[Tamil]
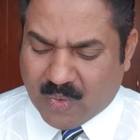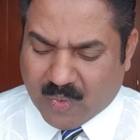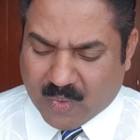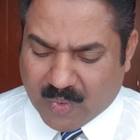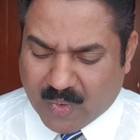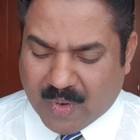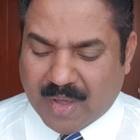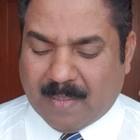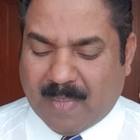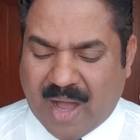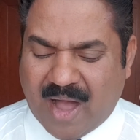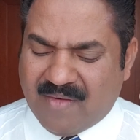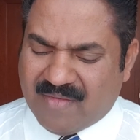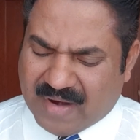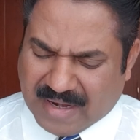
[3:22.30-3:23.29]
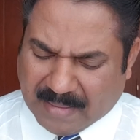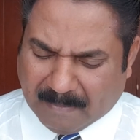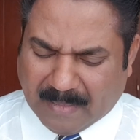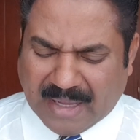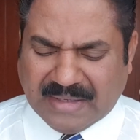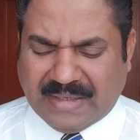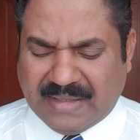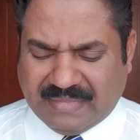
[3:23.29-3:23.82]
உங்களுடைய பாவங்களை
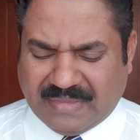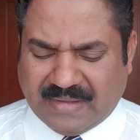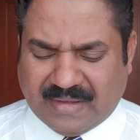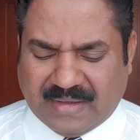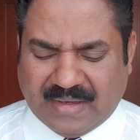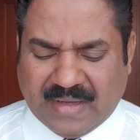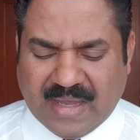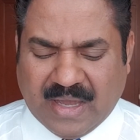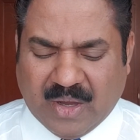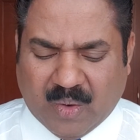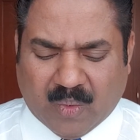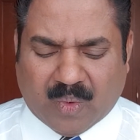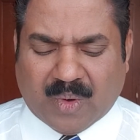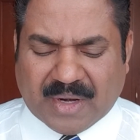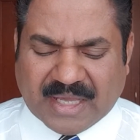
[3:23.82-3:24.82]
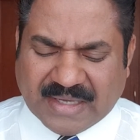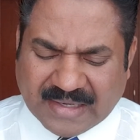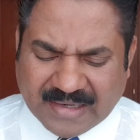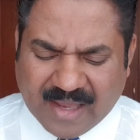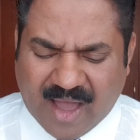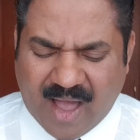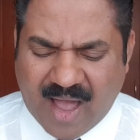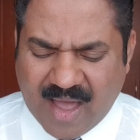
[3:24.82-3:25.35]
மன்னித்து உங்களுடைய
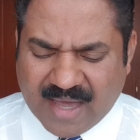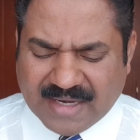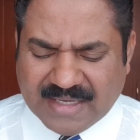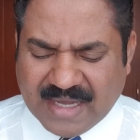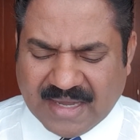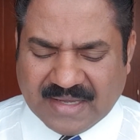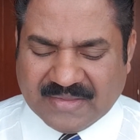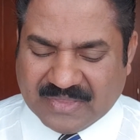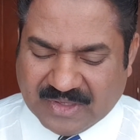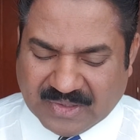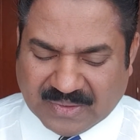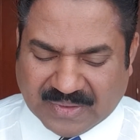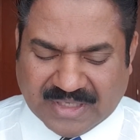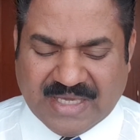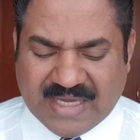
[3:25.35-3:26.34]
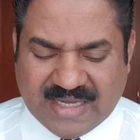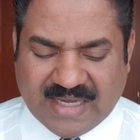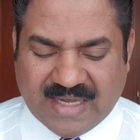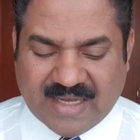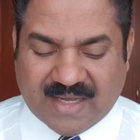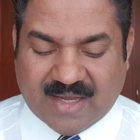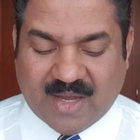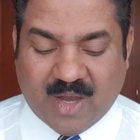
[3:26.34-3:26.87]
எல்லா அநியாயத்தையும்
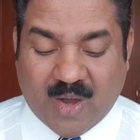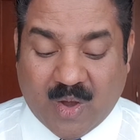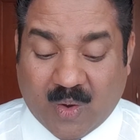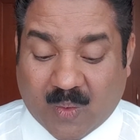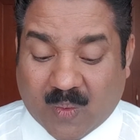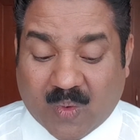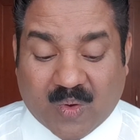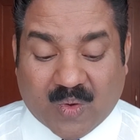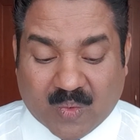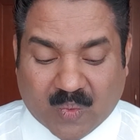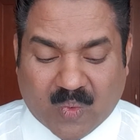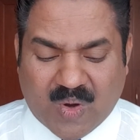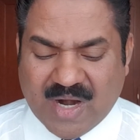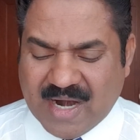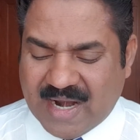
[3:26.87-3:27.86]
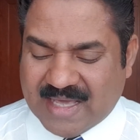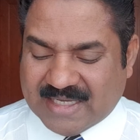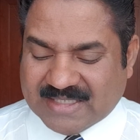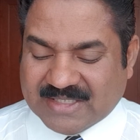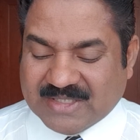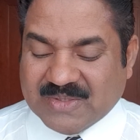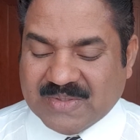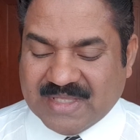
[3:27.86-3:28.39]
நீக்கி உங்களை
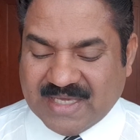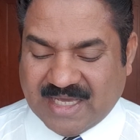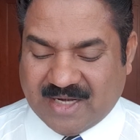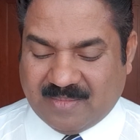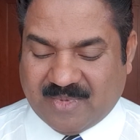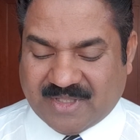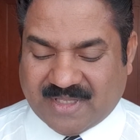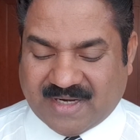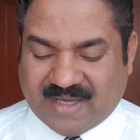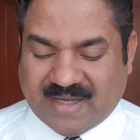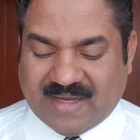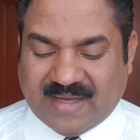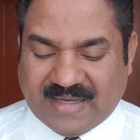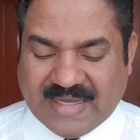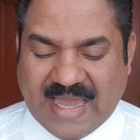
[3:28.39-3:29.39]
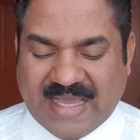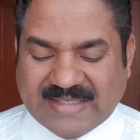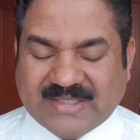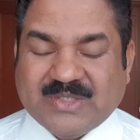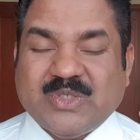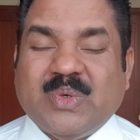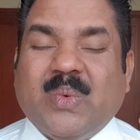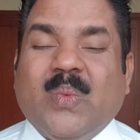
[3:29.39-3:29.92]
சுத்திகரிப்பதற்கு
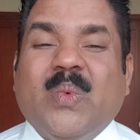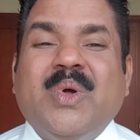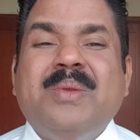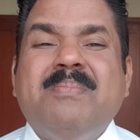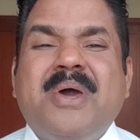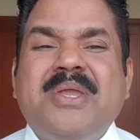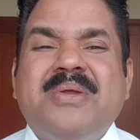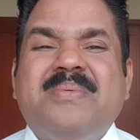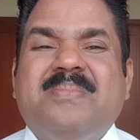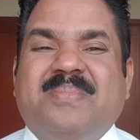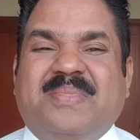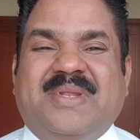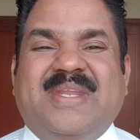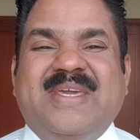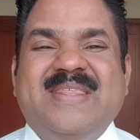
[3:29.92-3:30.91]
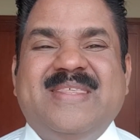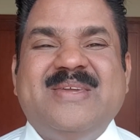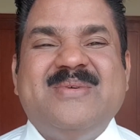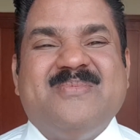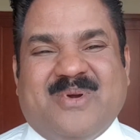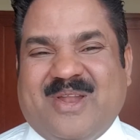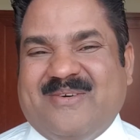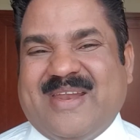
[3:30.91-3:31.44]
இயேசு ஒன்றையும்
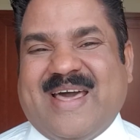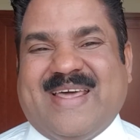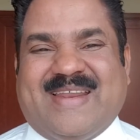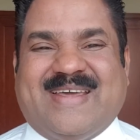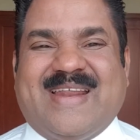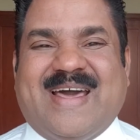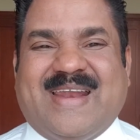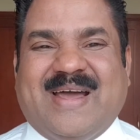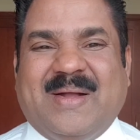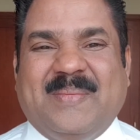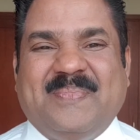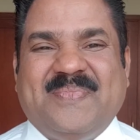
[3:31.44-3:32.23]
நீதியும் உள்ளவராக இருக்கிறாராம்